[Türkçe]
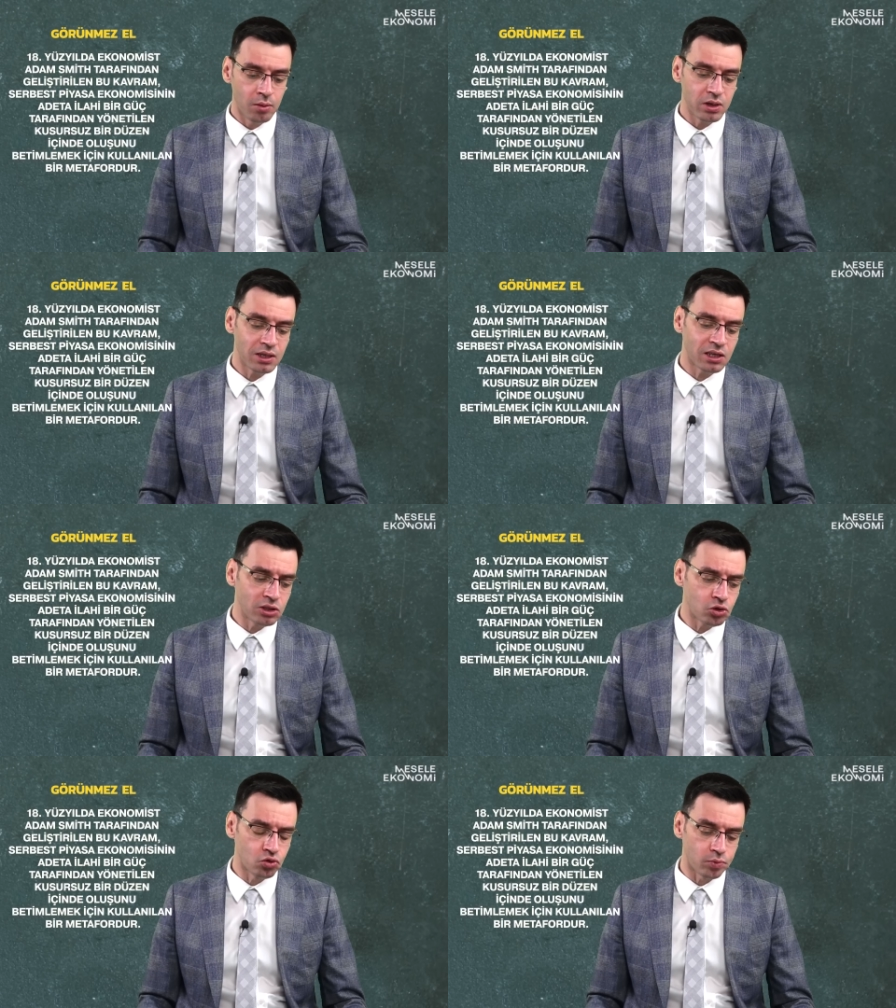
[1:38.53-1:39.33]
Bir
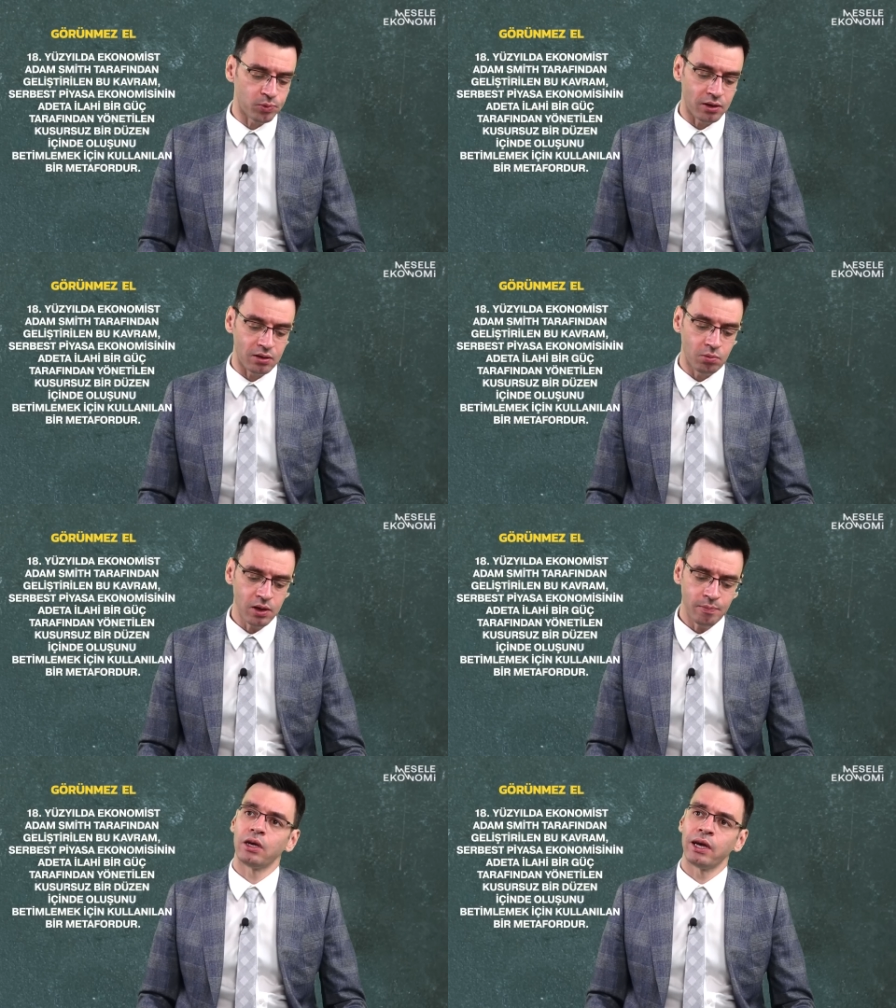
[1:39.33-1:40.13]
ikinci grupta tabii
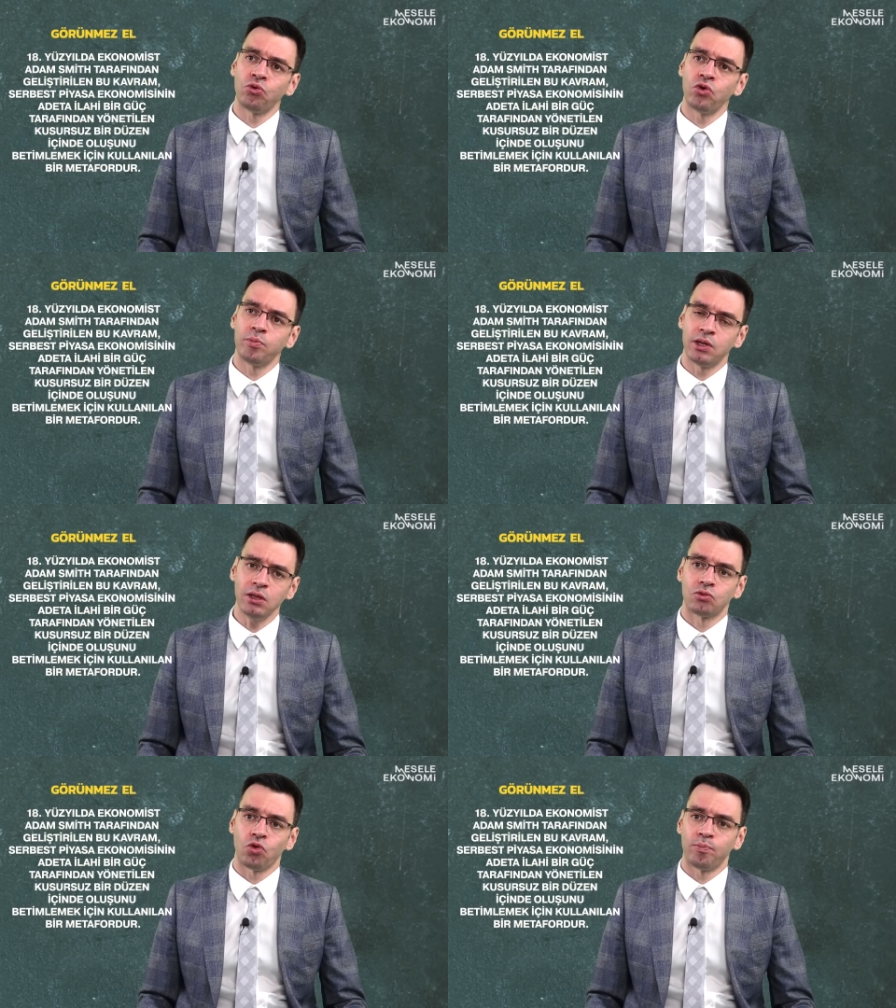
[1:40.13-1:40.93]

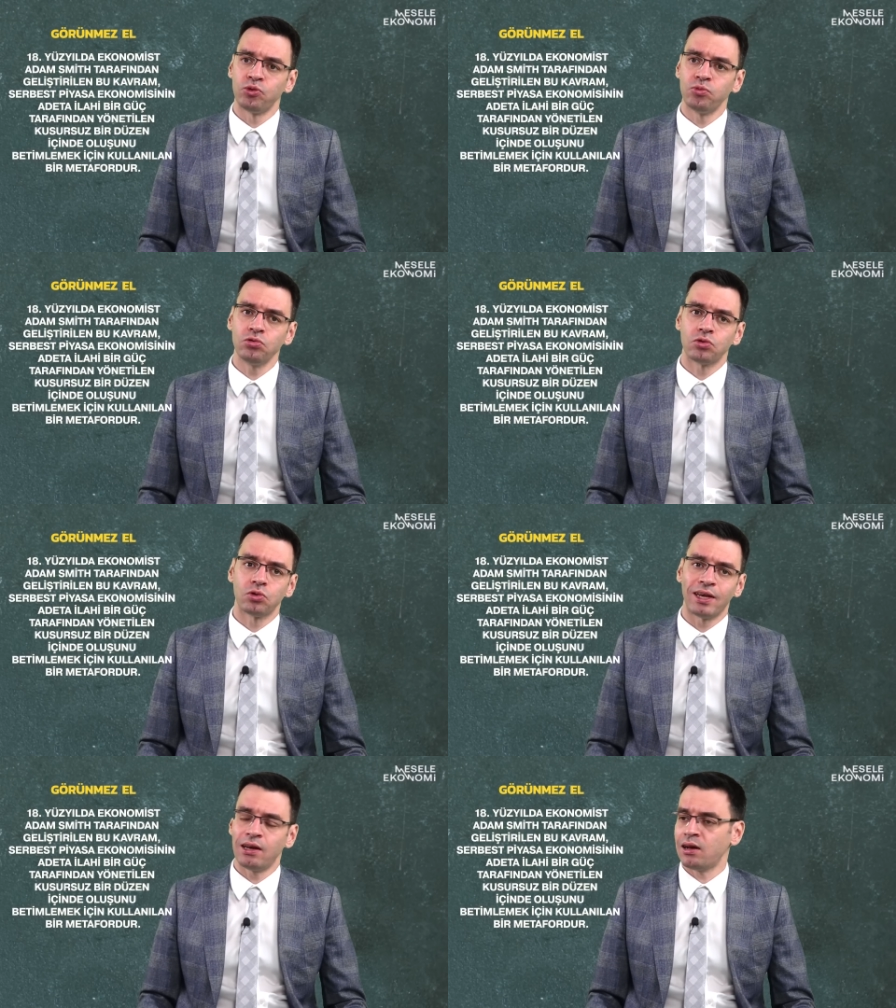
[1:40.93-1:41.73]
ekonominin toplumun
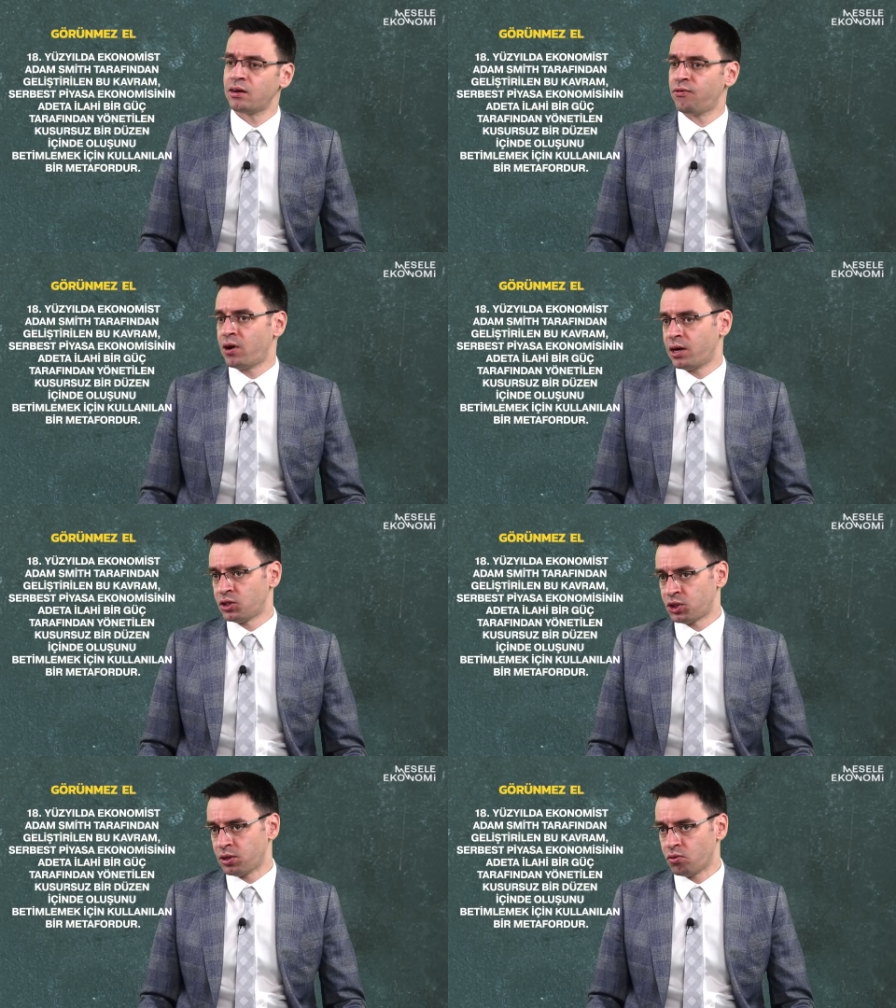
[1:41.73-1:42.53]
genel refahı
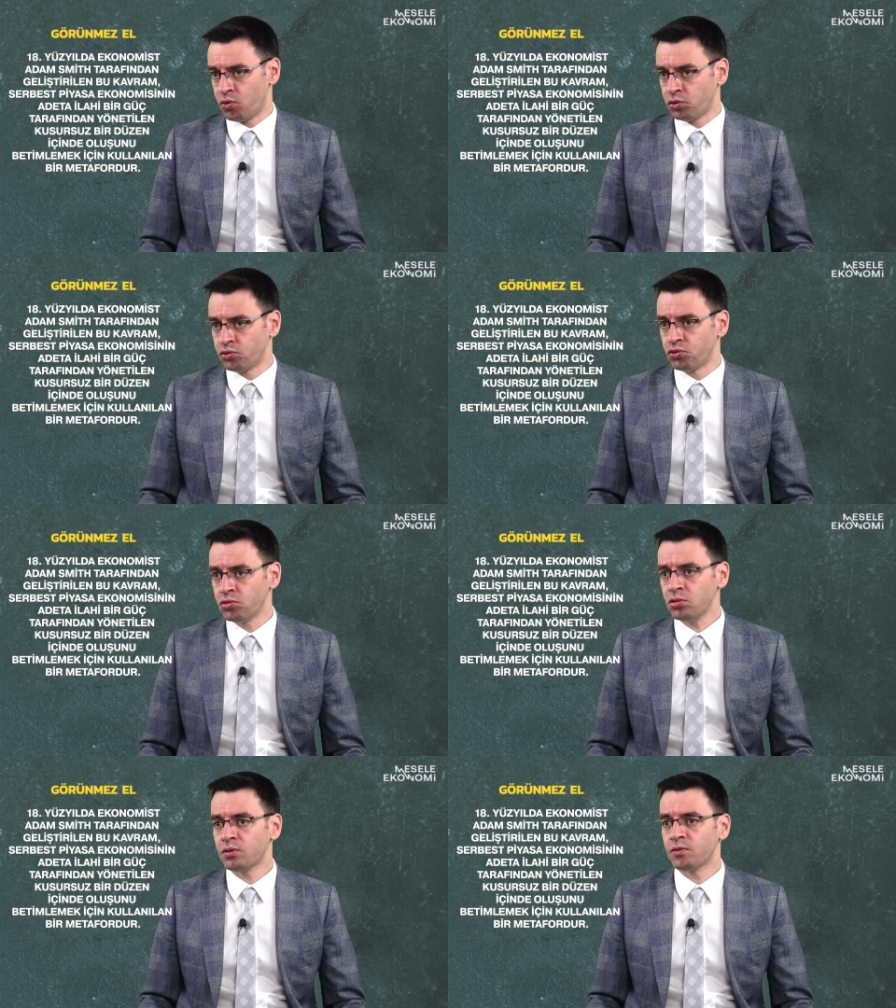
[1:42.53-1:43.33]
için olduğunu